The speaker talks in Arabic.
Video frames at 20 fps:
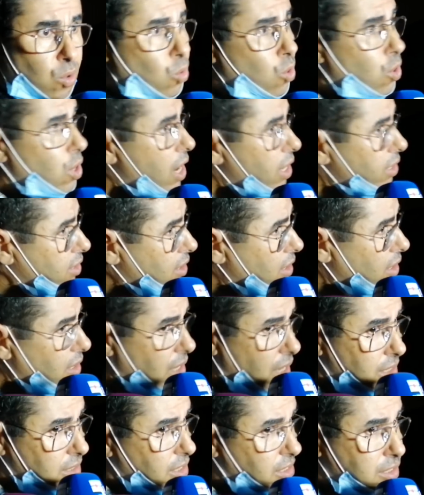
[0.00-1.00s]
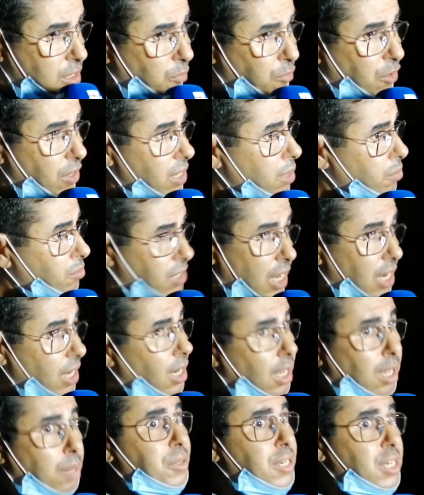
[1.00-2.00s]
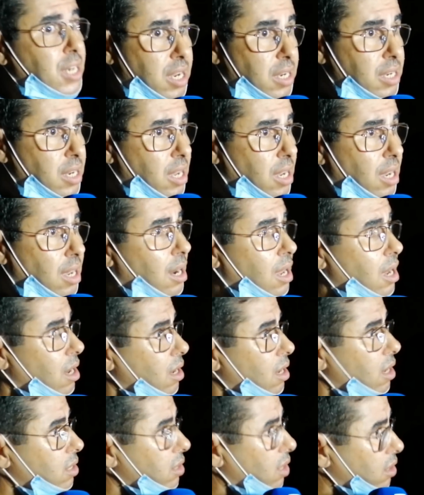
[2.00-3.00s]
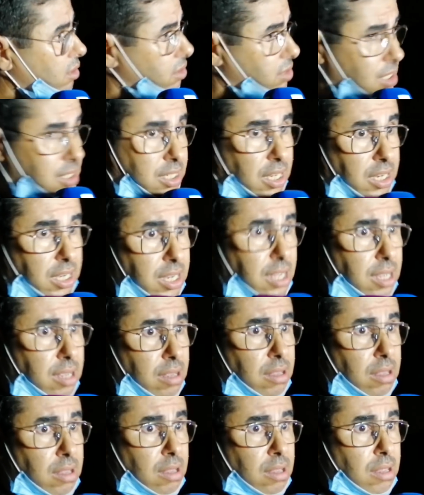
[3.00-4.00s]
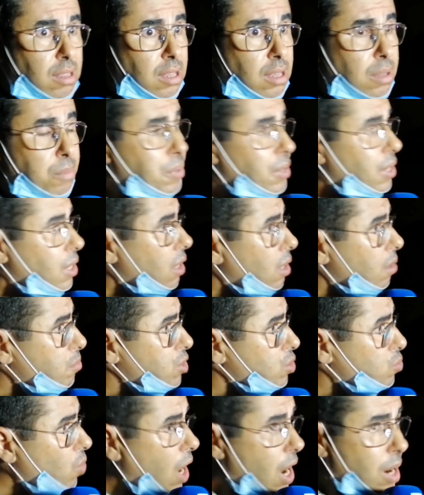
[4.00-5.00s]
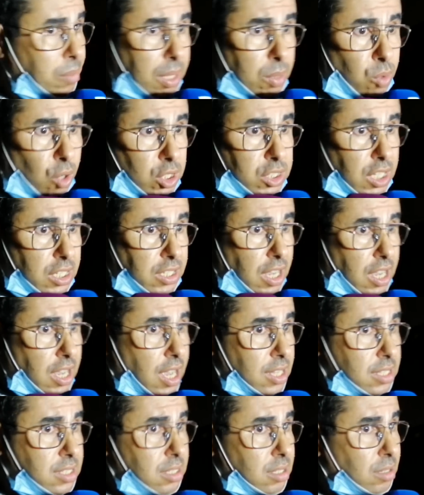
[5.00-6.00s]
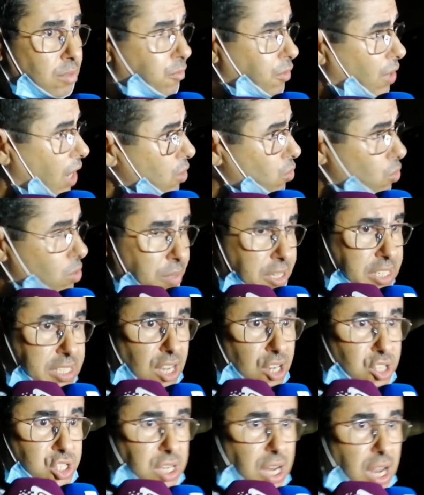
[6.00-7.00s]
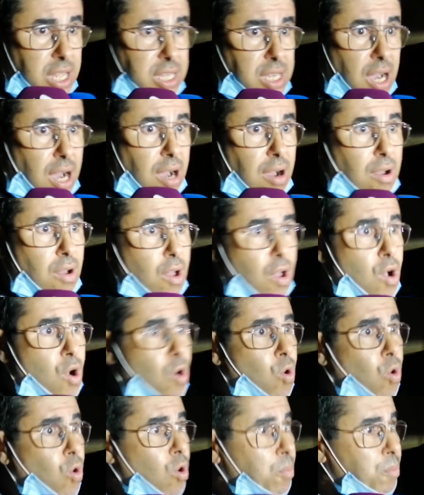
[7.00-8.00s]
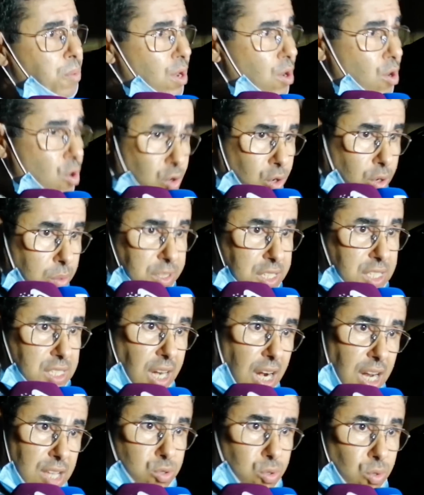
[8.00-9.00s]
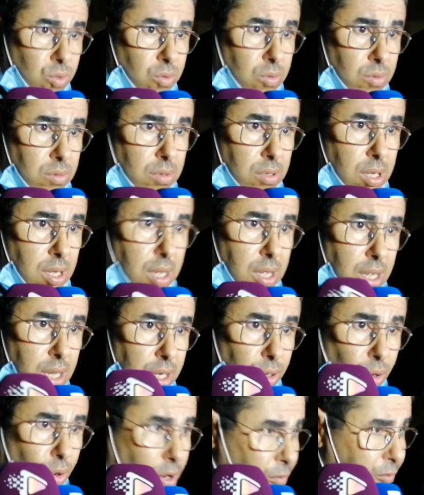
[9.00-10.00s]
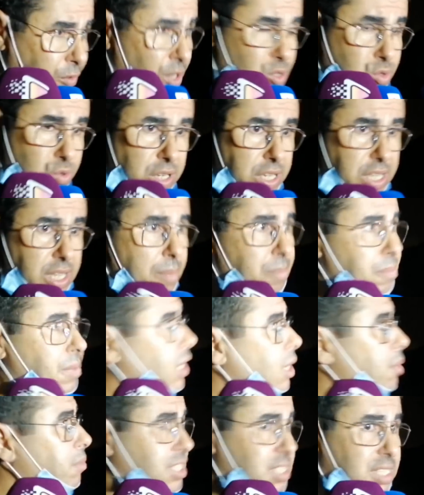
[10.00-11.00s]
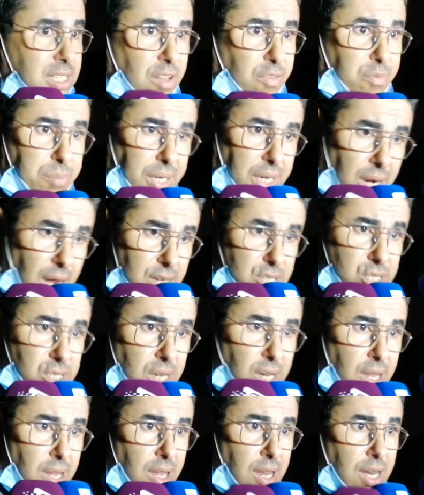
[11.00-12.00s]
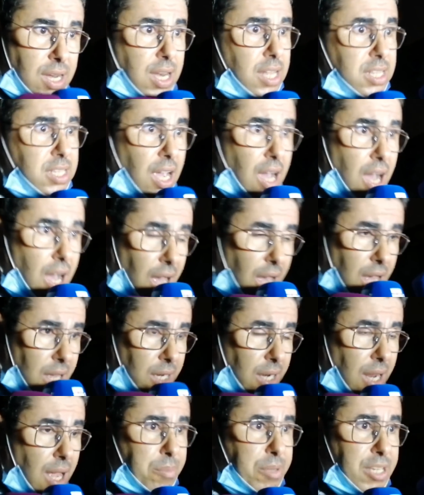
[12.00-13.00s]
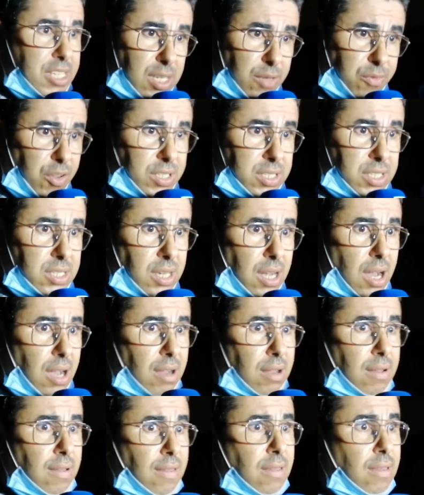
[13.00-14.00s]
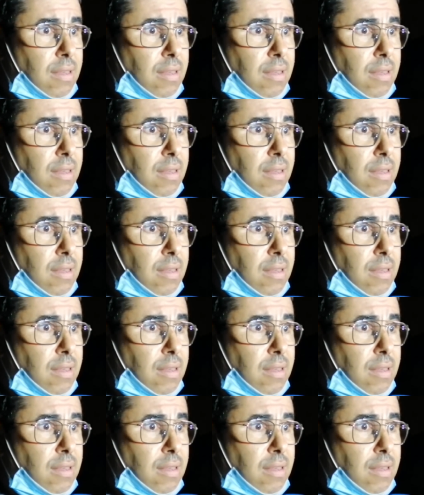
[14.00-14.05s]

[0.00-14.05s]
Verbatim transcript: وهذا هذا الدفع اللي متعلق بينا حنايا راه انا رديت عليه بمجموعه من المقتضيات في قانون المسطره الجنائيه وبحكم صدرته آه، الغرفه الجنحيه بمحكمه السنه في مراكش الذي اقر بصفتنا